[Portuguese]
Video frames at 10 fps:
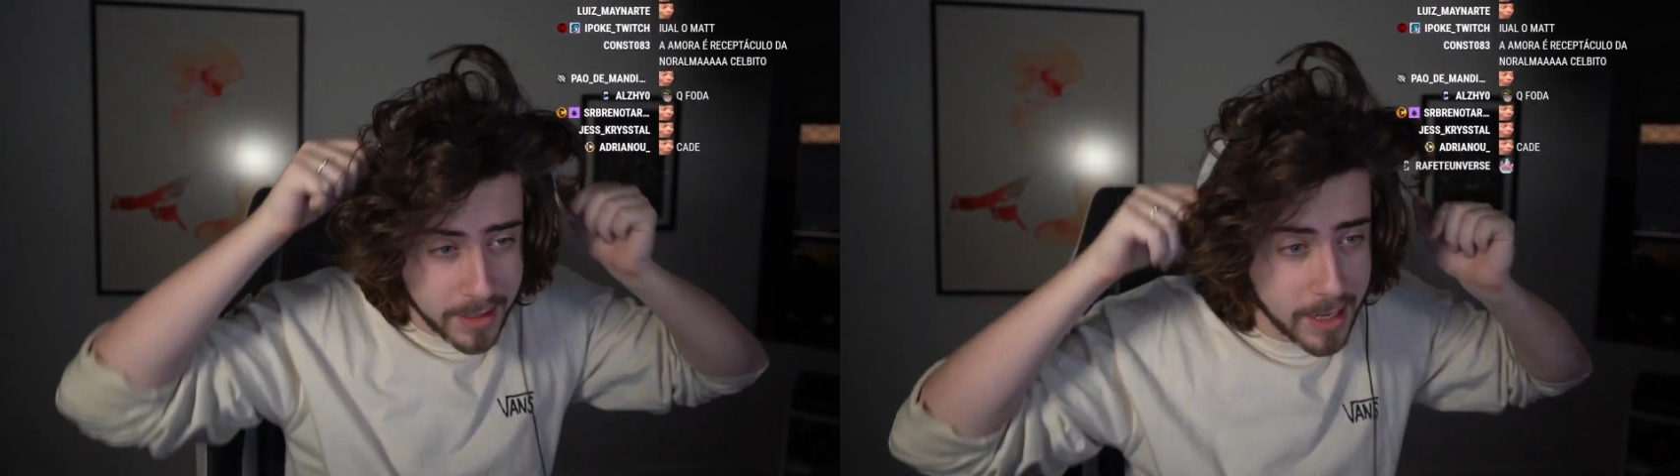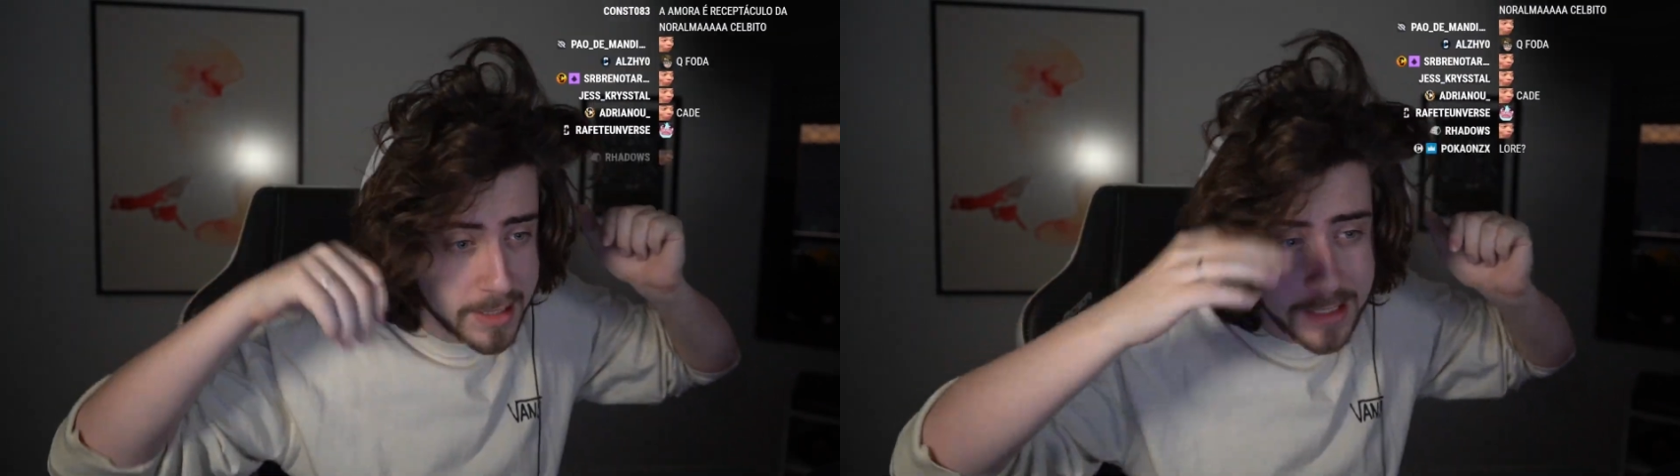
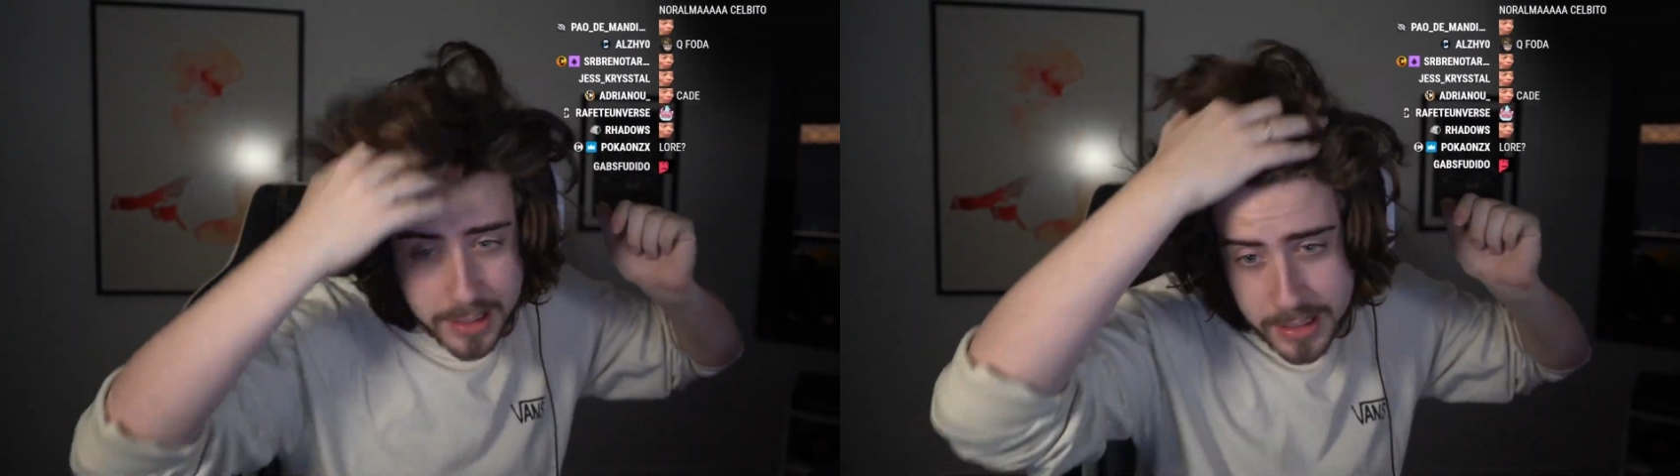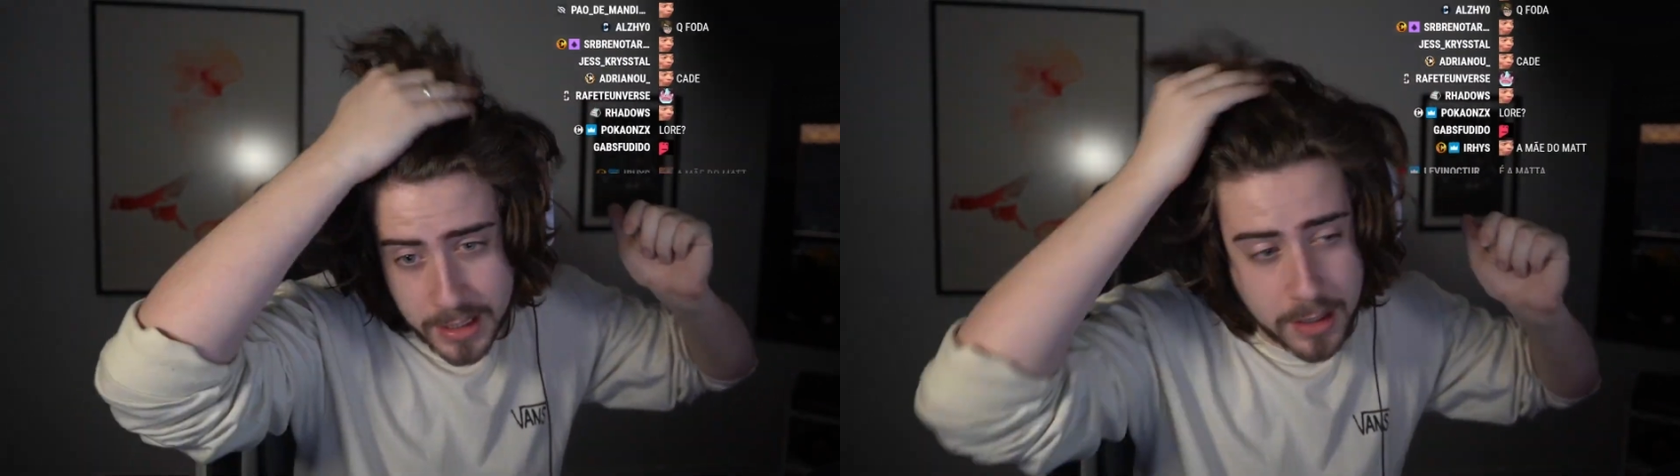Essa
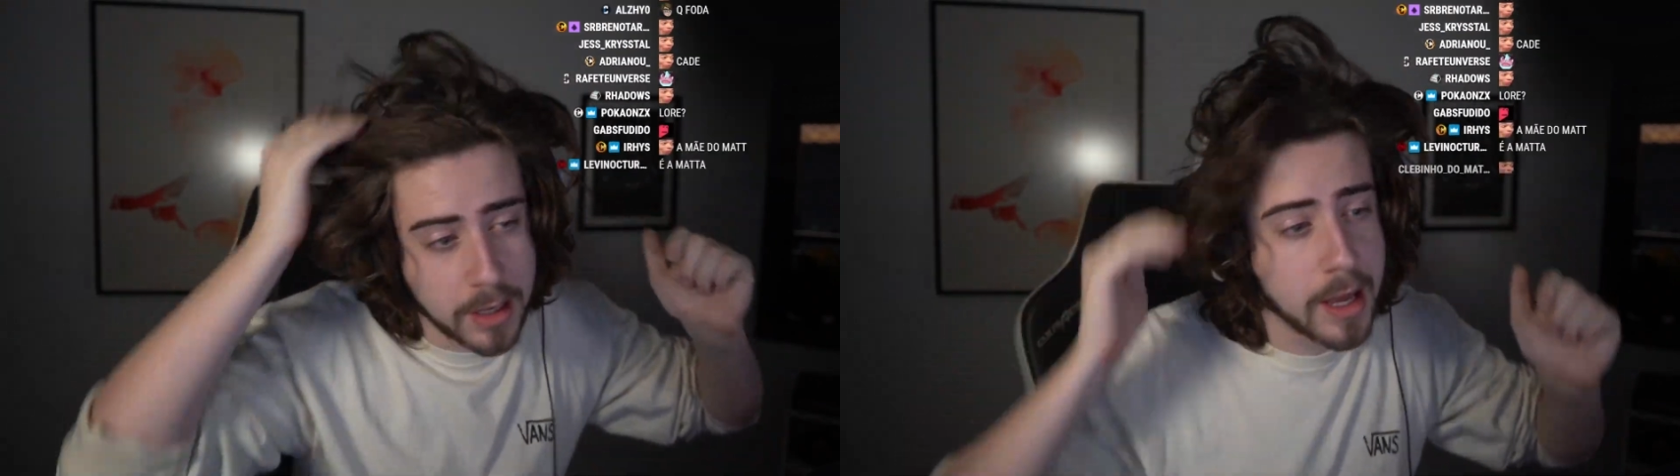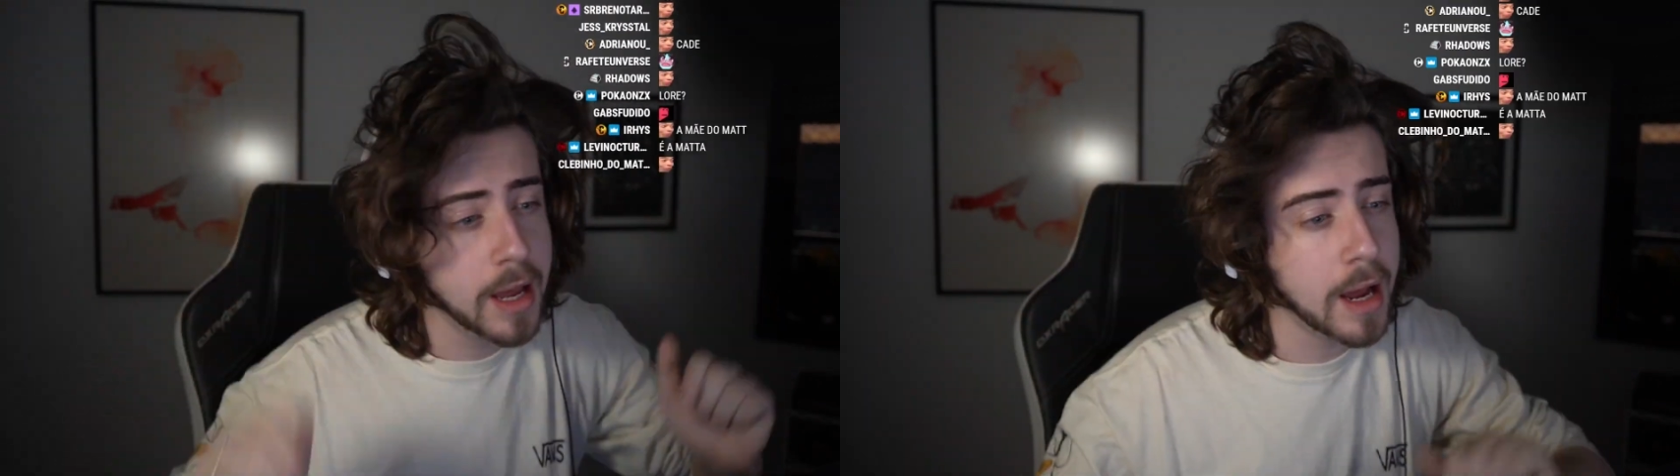aqui
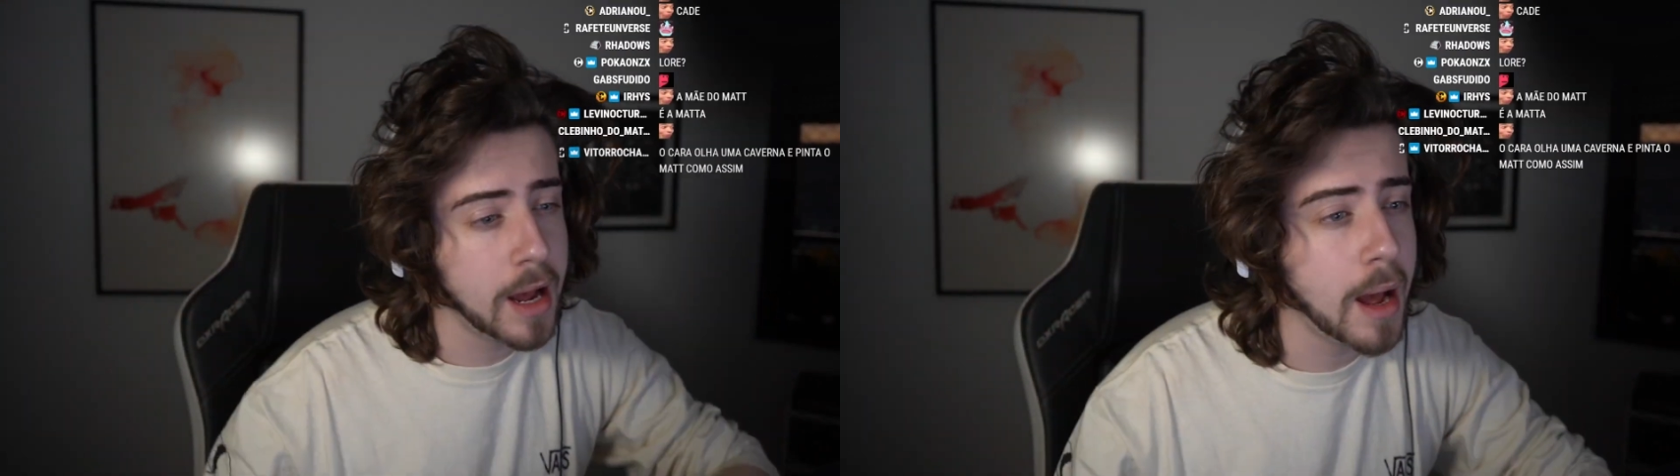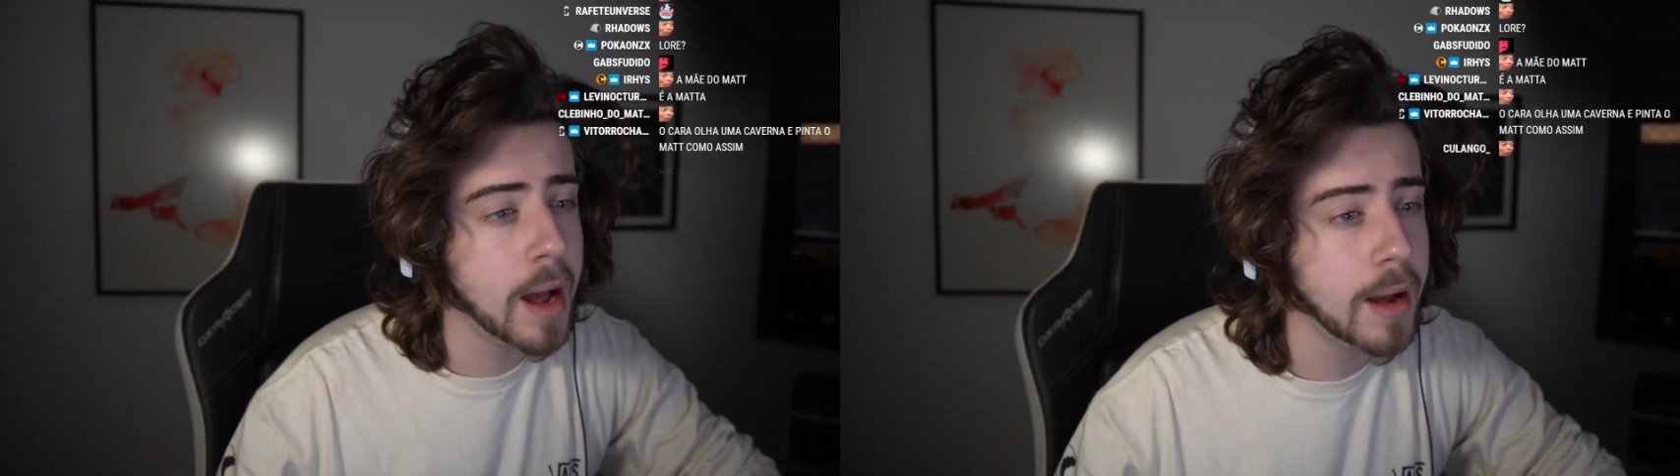é
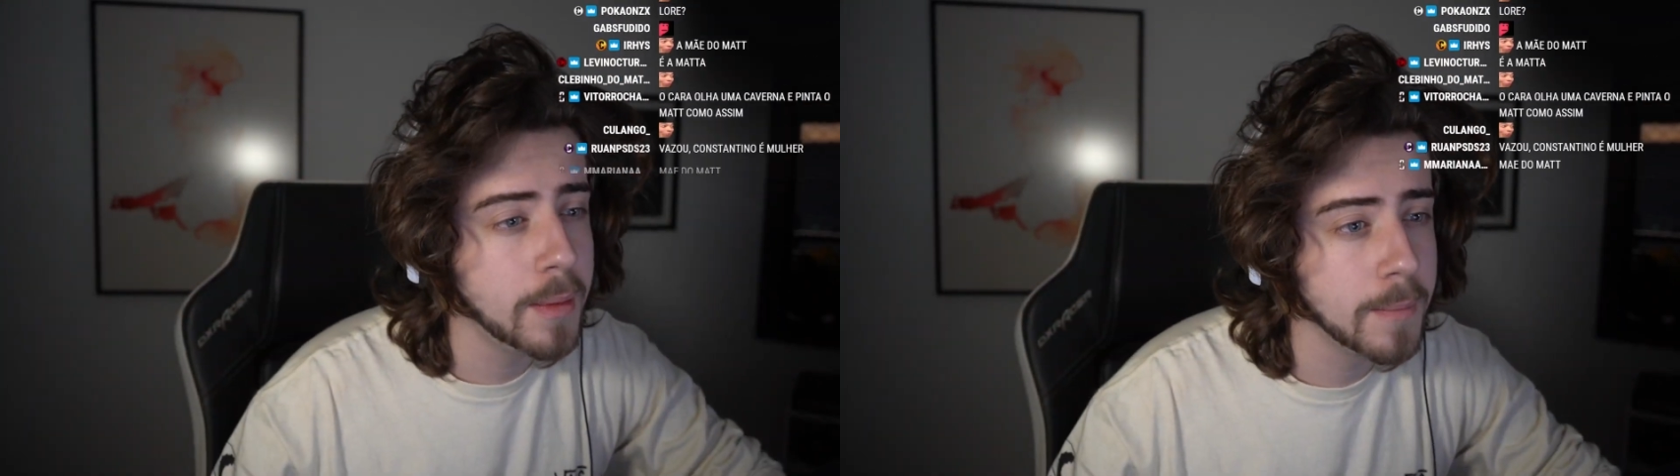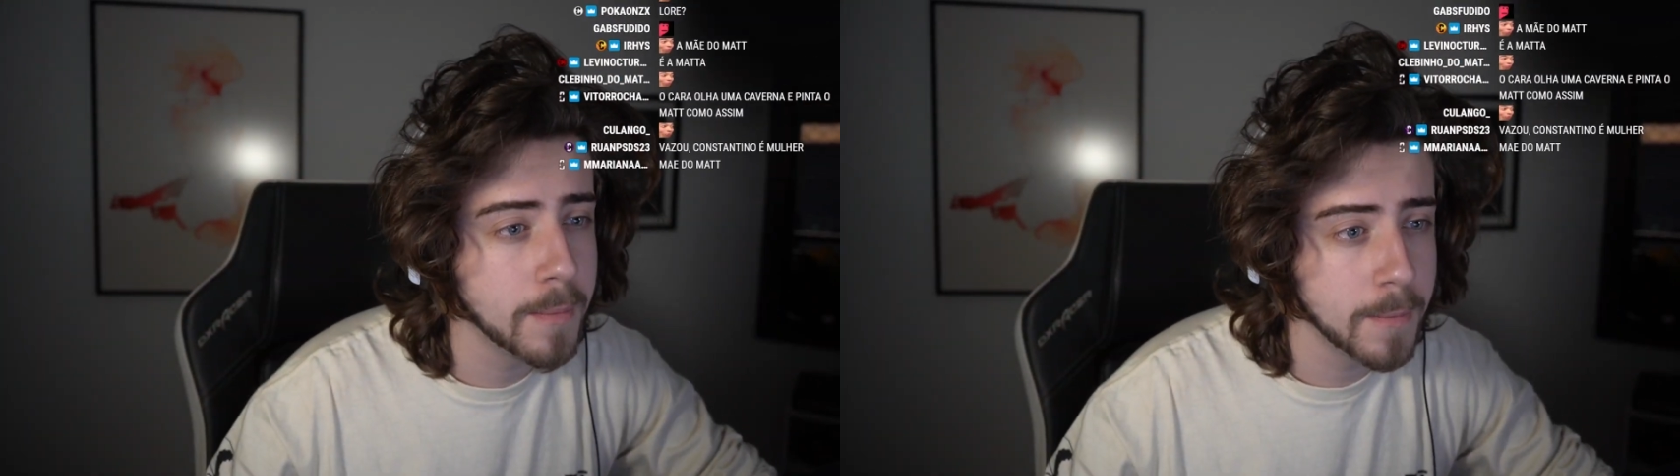a...